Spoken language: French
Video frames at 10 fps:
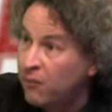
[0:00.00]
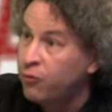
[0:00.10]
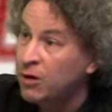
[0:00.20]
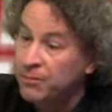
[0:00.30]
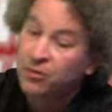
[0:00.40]

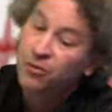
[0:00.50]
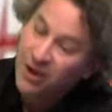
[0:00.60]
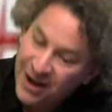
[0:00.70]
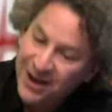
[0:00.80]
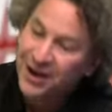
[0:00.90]
parfois, parce que
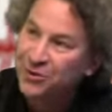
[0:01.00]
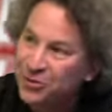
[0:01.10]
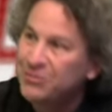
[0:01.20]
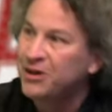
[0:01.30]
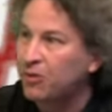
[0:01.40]
la guerre
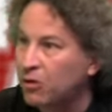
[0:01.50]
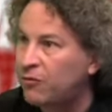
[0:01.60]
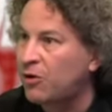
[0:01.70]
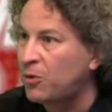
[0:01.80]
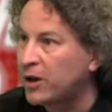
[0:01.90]
économique se
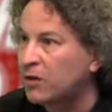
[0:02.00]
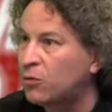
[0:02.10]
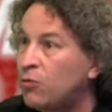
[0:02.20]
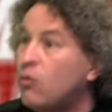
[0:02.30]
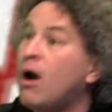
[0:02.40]
transforme en guerre
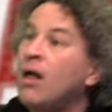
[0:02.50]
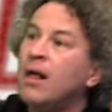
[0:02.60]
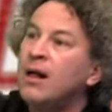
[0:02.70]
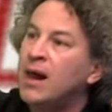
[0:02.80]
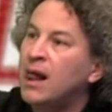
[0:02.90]
tout court.
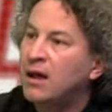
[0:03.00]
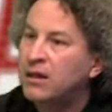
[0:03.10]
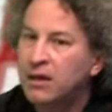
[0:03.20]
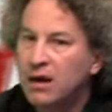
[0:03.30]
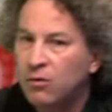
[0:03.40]

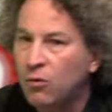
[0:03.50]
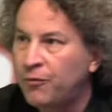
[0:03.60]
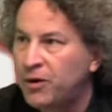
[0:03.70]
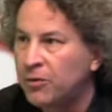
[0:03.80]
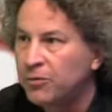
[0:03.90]
S'il y a le
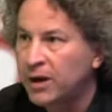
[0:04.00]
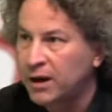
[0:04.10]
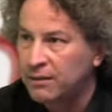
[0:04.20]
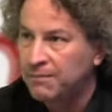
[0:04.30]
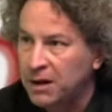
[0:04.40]
conflit en
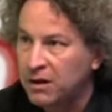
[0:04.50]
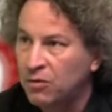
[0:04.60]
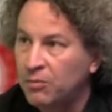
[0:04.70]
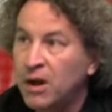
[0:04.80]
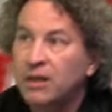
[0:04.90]
Ukraine, par
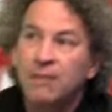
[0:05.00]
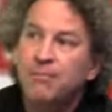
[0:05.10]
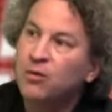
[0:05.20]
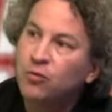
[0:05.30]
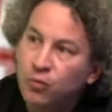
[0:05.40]
exemple, ce n'est
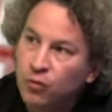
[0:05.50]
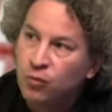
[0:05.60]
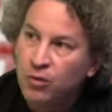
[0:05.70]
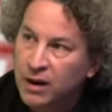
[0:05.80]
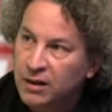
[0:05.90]
pas du
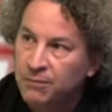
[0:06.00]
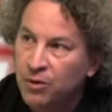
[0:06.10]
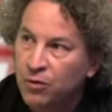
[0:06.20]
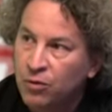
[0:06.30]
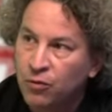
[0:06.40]
tout
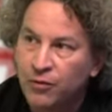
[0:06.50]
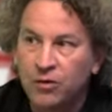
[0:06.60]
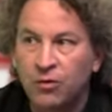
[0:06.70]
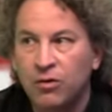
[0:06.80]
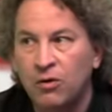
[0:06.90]
indépendant du
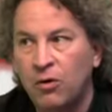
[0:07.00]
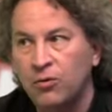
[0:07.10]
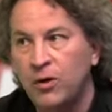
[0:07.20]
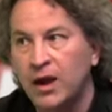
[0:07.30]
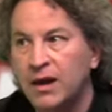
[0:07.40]
fait
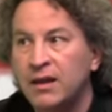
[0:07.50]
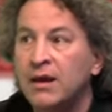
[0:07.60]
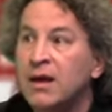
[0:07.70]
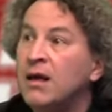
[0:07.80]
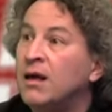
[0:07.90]
qu'en
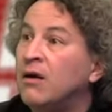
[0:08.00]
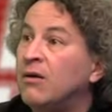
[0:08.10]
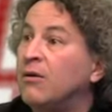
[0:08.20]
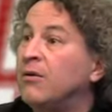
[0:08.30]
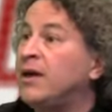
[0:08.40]
Ukraine,
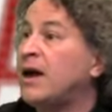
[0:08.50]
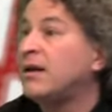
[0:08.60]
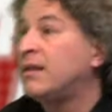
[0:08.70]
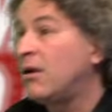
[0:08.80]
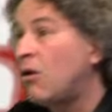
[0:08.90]
euh, il y
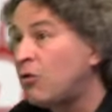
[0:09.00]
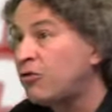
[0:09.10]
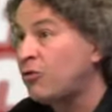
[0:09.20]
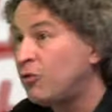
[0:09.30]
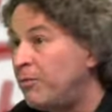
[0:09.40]
a des grands
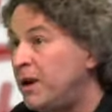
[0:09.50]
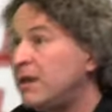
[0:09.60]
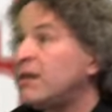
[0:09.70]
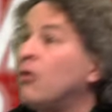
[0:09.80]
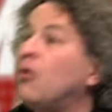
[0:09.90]
champs de
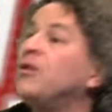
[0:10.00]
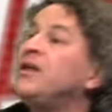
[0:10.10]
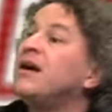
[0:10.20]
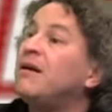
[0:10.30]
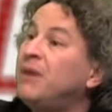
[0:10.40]
blé, c'est le
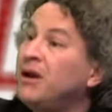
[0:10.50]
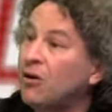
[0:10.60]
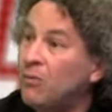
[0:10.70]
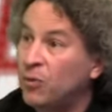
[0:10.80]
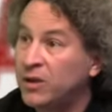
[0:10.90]
grenier à blé
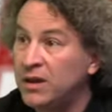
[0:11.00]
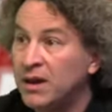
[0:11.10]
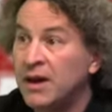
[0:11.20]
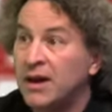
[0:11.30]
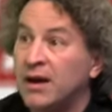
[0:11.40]
comme on mmh. dit,
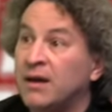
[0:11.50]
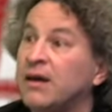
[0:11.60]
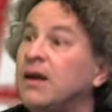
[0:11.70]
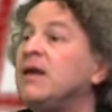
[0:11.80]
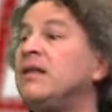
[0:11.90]

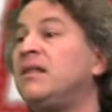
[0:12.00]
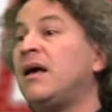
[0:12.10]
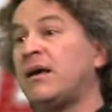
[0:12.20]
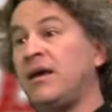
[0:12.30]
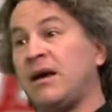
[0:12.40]
hein, et
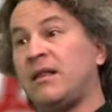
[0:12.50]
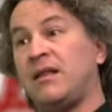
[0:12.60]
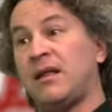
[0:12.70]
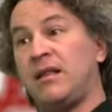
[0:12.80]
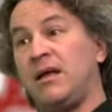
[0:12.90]
derrière
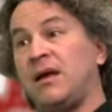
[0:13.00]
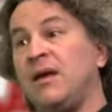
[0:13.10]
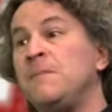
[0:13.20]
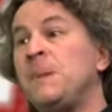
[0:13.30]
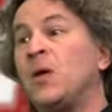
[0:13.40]
des
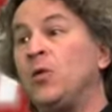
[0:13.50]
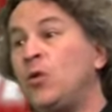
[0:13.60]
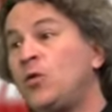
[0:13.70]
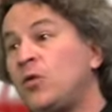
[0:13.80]
intérêts de